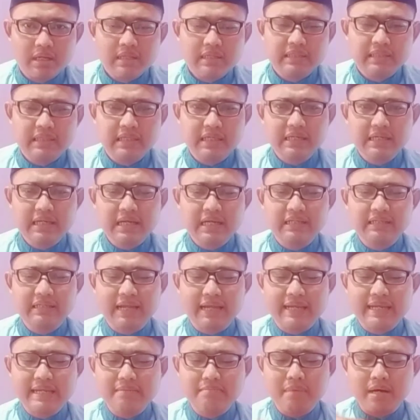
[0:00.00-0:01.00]
dengan
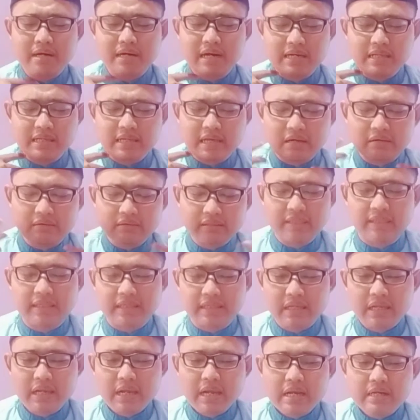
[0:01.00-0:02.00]
keimanan yang
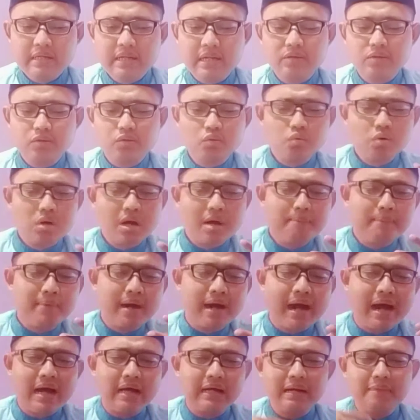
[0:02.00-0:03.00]
tinggi dan juga
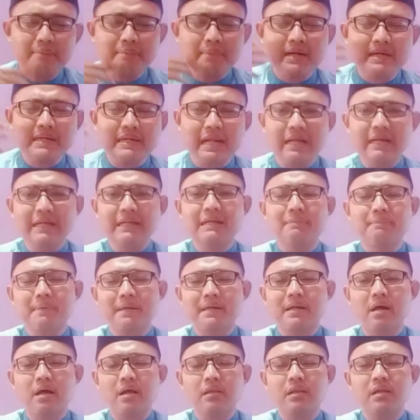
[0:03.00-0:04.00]
pengharapan dari
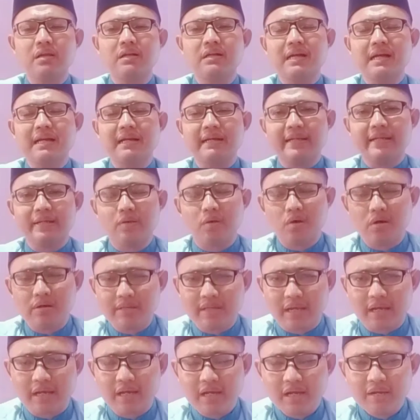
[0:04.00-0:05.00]
kepada Allah dengan
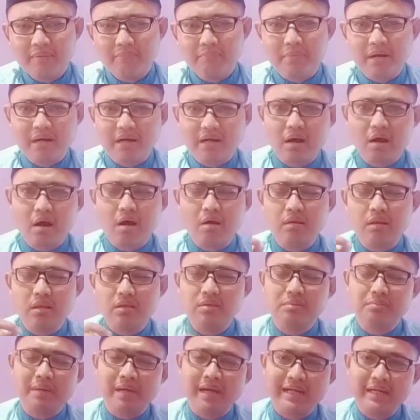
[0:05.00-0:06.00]
ridhonya, maka Allah
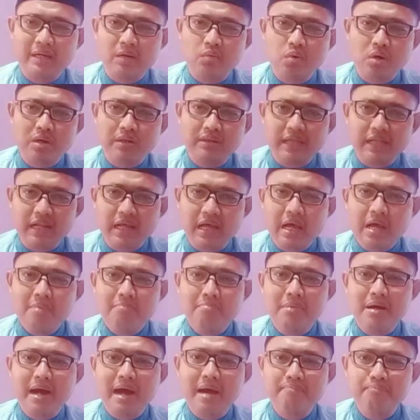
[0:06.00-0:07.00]
Subhanahu wa taala
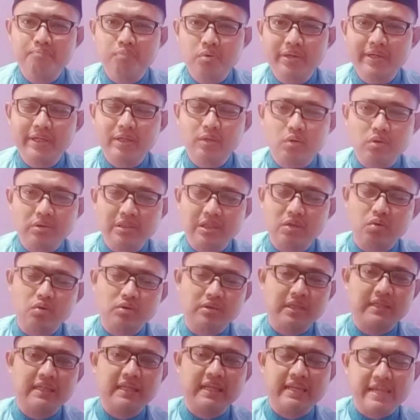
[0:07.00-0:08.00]
mengampuni
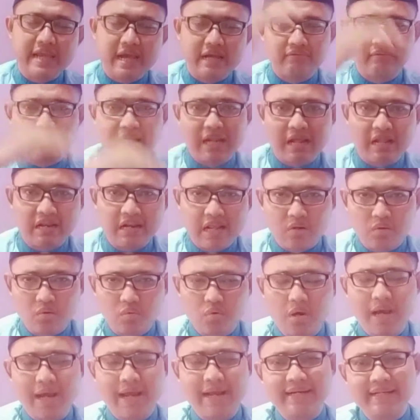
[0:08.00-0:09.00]
dosa-dosanya yang telah lalu.
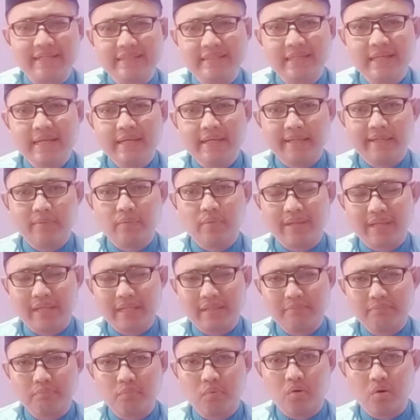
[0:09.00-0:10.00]
Hadis
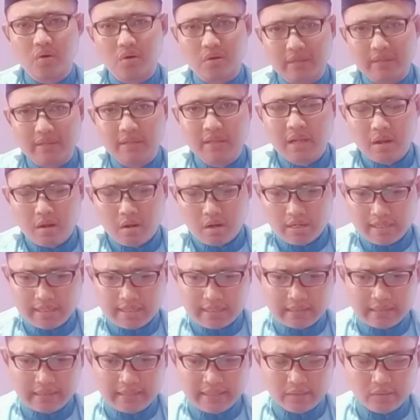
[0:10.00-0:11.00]
riwayat Bukhari. Oleh
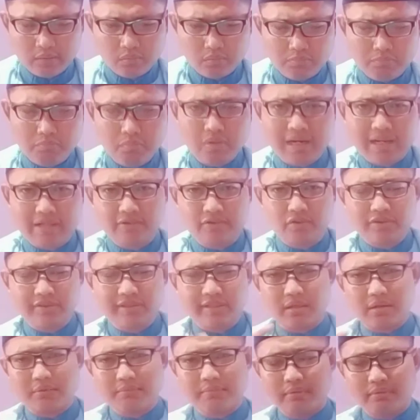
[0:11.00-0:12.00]
karena itu, bulan
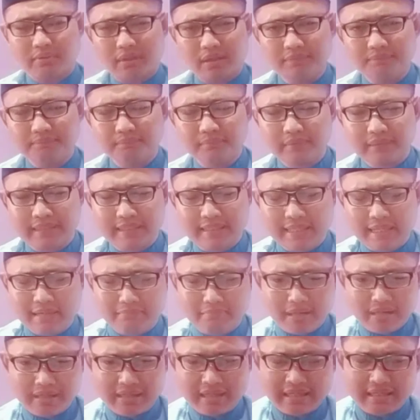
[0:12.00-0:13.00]
suci Ramadan
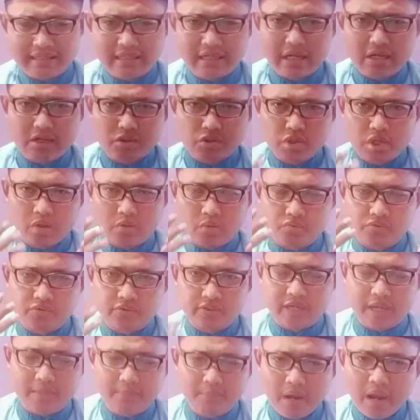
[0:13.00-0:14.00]
dinamakan dengan syahrus
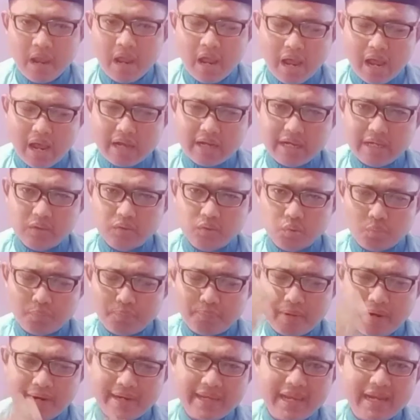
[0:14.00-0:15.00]
syam agar
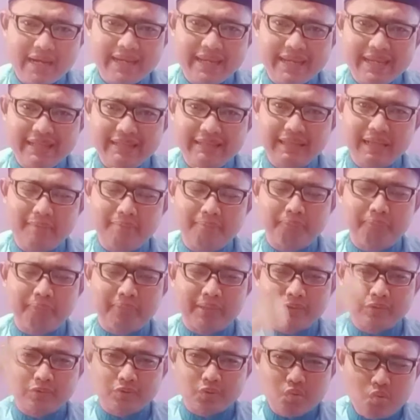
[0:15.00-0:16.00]
supaya kita
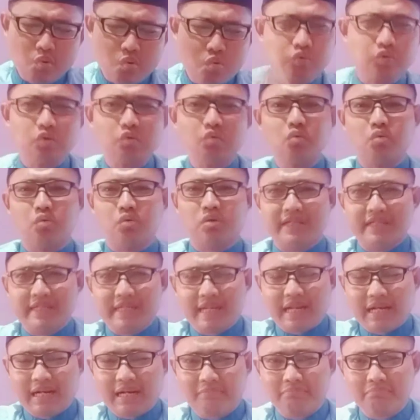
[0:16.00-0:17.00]
bersungguh-sungguh di
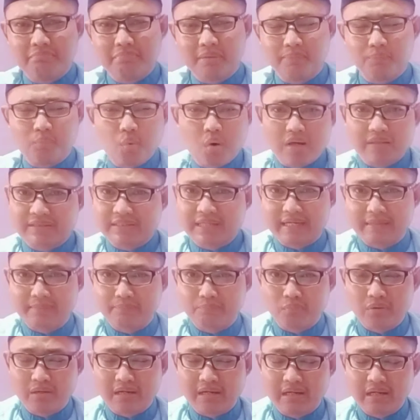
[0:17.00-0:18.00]
dalam berpuasa
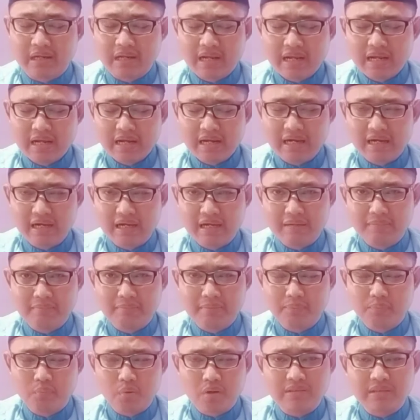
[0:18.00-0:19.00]
bulan e,
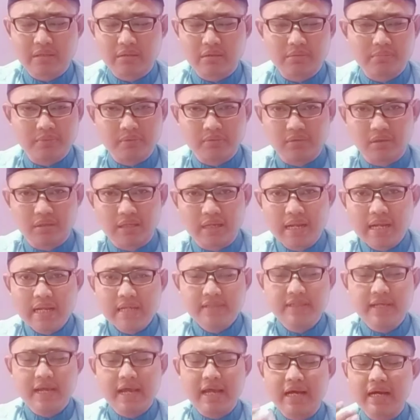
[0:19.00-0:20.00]
berpuasa Ramadan.
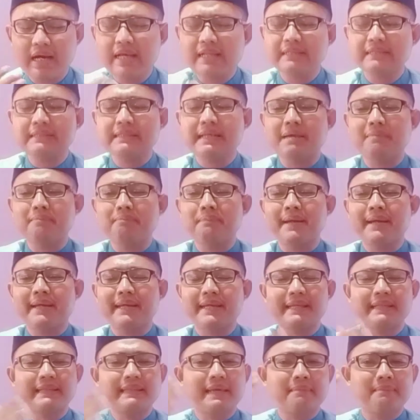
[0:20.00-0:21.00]
Jangan sampai
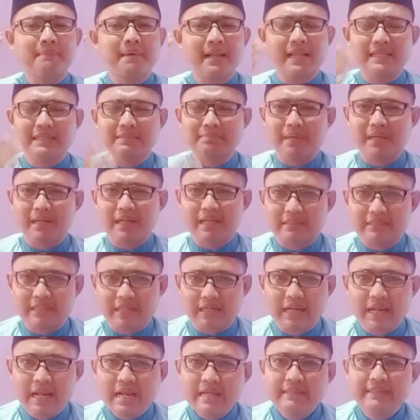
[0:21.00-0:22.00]
kita
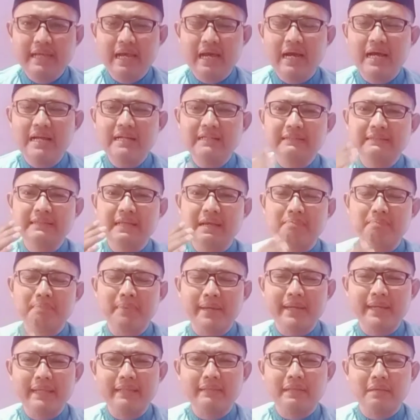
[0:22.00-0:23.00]
malas-malasan, jangan
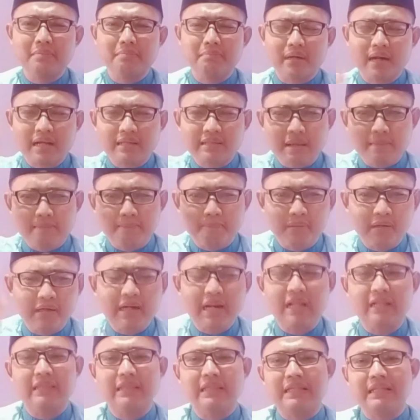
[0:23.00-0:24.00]
sampai kita merasa
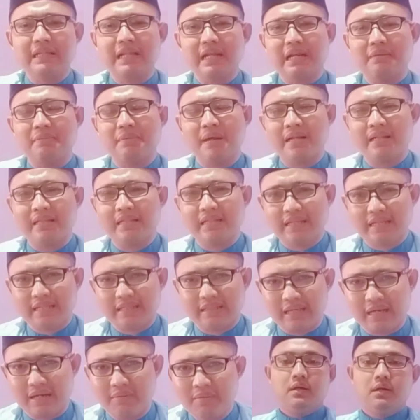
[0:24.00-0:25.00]
berat di dalam hati
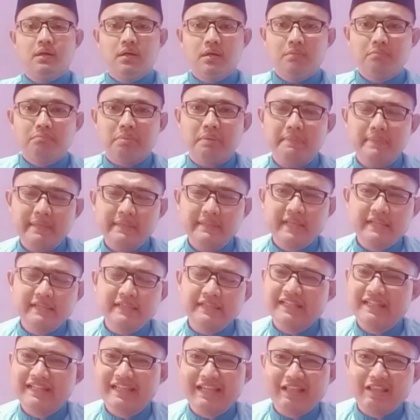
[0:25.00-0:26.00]
kita. Pemirsa
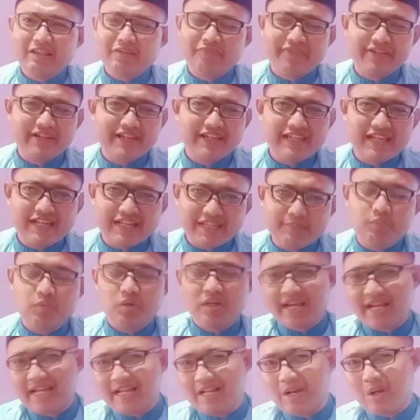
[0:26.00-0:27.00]
sedikit TV yang
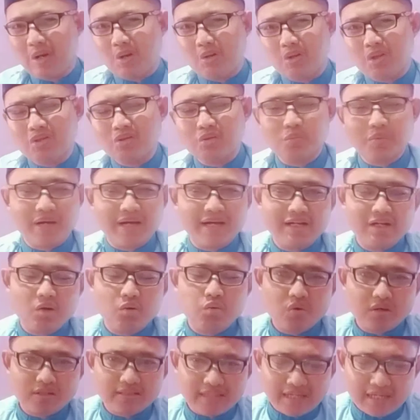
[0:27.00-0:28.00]
dimuliakan oleh Allah Subhanahu
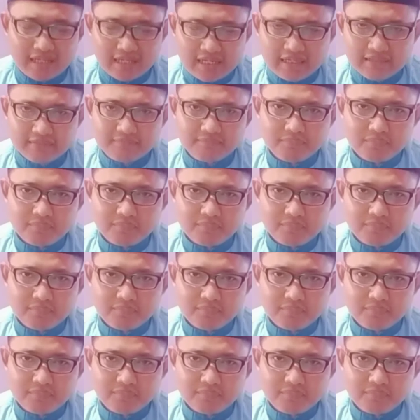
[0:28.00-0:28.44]
wa taala.